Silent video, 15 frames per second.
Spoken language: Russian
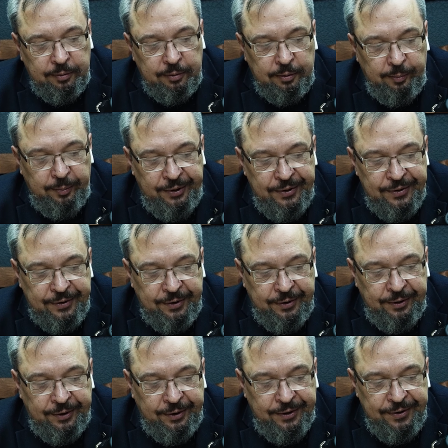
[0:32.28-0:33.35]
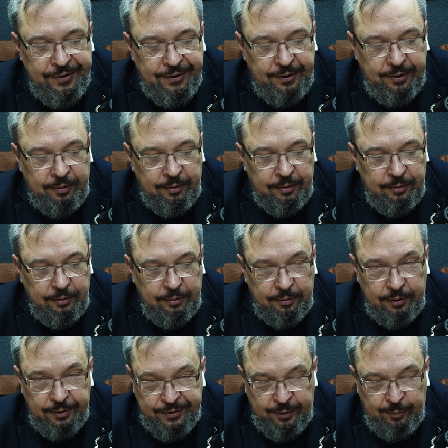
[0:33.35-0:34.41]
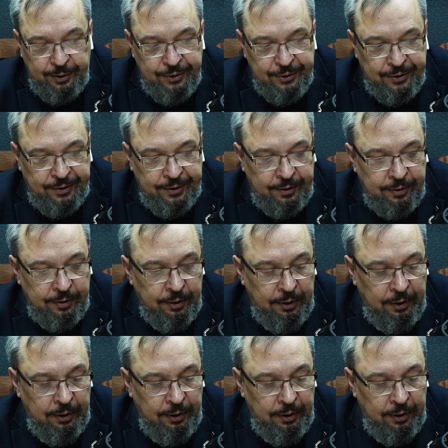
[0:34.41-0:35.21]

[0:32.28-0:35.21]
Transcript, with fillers: э, министра энергетики э, Азербайджана